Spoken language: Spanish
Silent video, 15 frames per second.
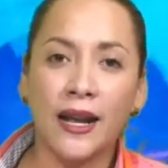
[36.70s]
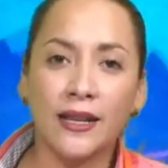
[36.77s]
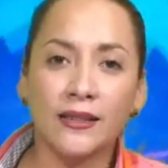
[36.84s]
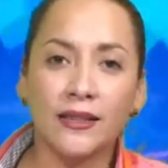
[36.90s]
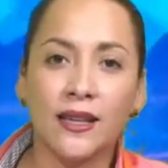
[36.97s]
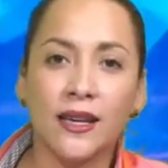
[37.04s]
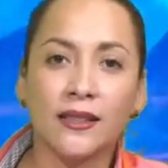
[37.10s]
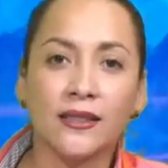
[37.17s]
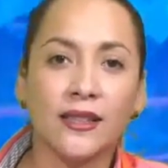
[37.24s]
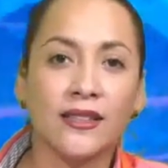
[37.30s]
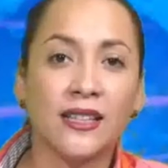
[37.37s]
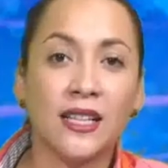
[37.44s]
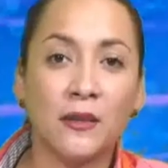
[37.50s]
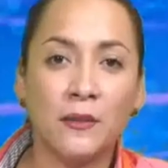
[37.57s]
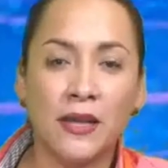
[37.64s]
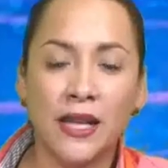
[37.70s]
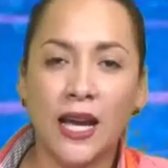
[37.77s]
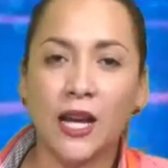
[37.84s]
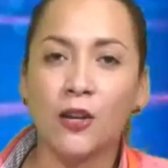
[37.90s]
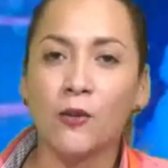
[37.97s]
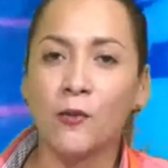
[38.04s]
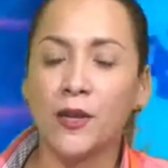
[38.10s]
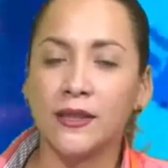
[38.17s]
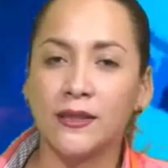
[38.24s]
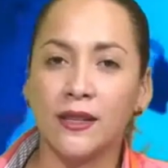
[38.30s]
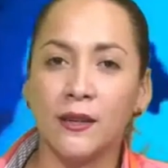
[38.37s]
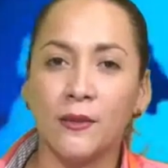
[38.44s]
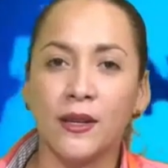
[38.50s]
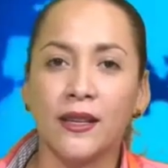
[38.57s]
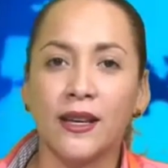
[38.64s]
gracias a Telemilagro, Prensa
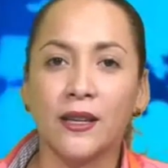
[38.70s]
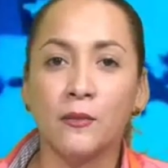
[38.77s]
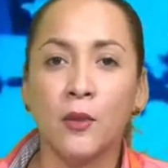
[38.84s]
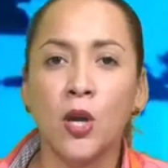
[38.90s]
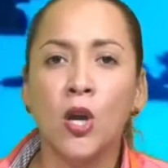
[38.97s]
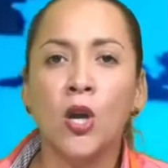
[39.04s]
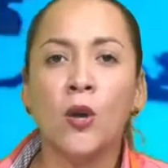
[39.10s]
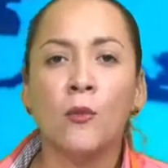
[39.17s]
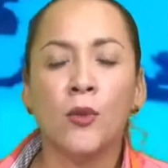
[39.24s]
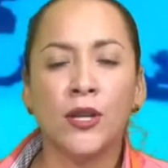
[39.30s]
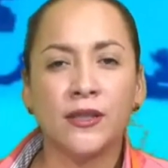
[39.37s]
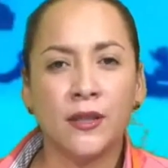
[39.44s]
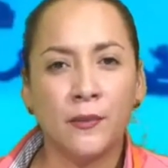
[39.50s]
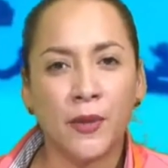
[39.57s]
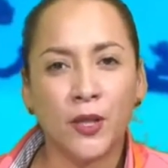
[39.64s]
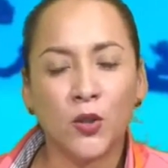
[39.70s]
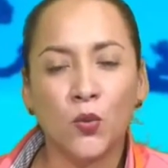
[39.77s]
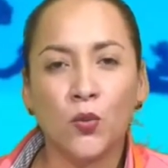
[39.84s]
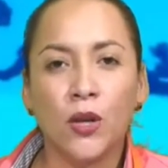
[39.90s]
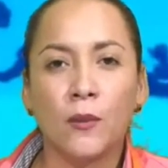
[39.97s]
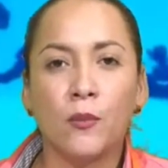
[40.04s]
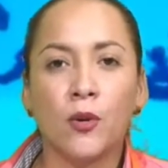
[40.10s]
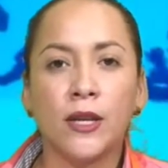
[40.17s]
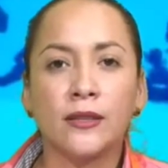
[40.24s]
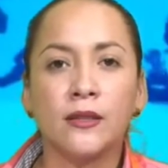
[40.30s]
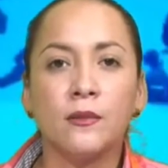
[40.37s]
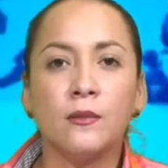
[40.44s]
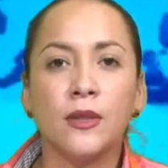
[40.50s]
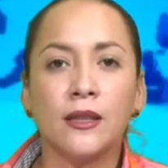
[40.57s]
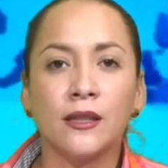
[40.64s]
La Verdad, por esta apertura, por
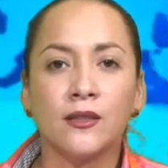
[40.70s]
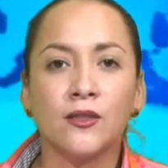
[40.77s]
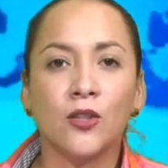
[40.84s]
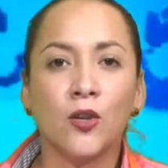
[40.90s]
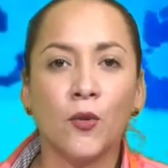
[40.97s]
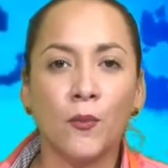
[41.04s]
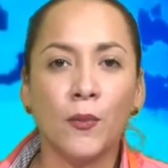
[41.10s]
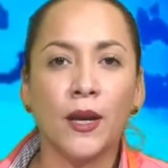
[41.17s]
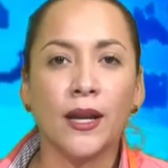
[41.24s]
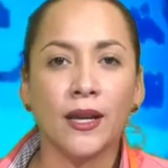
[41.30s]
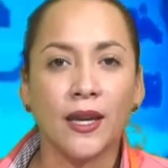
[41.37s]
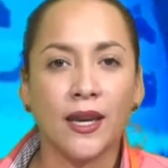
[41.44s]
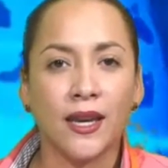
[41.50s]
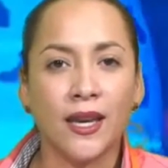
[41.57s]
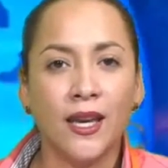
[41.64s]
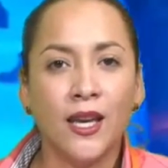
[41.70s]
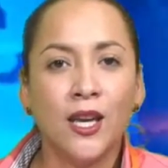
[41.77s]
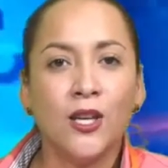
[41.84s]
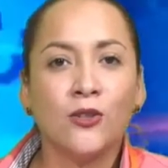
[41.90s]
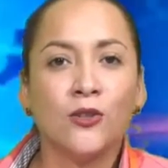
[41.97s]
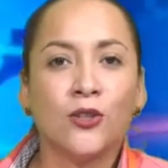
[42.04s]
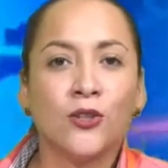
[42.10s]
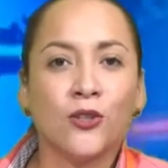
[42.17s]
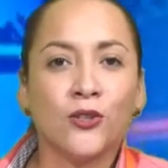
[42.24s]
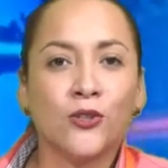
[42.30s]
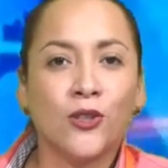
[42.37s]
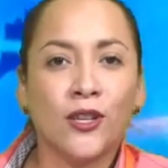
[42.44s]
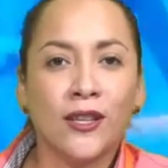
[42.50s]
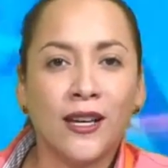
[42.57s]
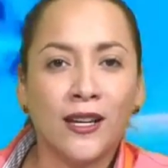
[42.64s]
esta invitación para que nuestros
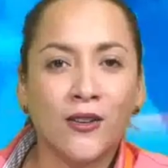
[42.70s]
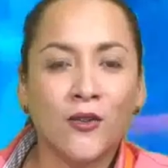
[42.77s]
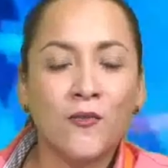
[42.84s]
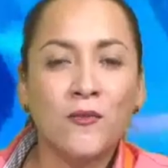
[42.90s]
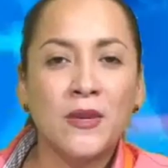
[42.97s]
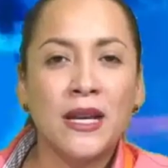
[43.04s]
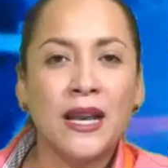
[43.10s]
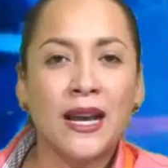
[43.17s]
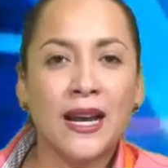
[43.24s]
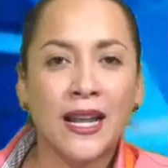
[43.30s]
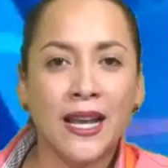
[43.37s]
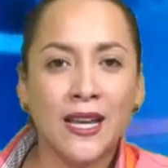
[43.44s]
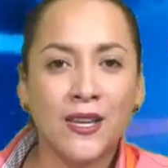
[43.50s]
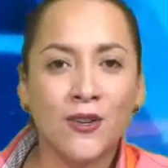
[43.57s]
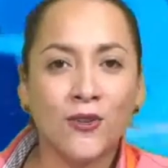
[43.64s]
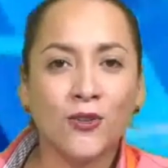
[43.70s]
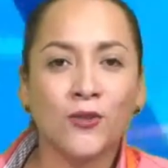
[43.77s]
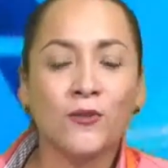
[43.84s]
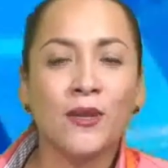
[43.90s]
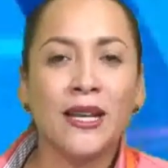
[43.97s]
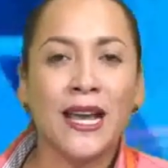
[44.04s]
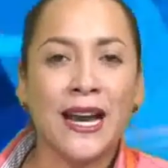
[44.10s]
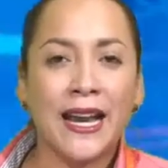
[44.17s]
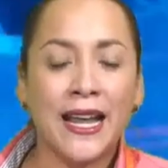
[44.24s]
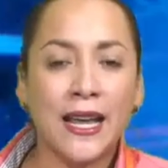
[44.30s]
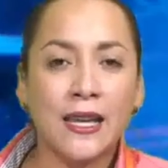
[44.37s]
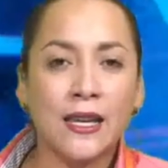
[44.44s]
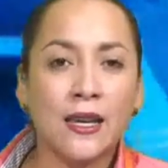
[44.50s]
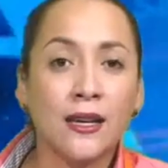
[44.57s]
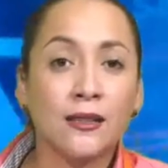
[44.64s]
ciudadanos milagreños,
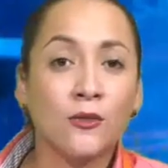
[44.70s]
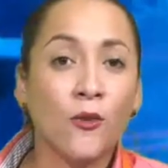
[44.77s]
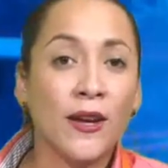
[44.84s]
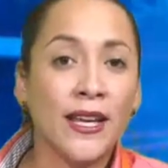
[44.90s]
milagreñas,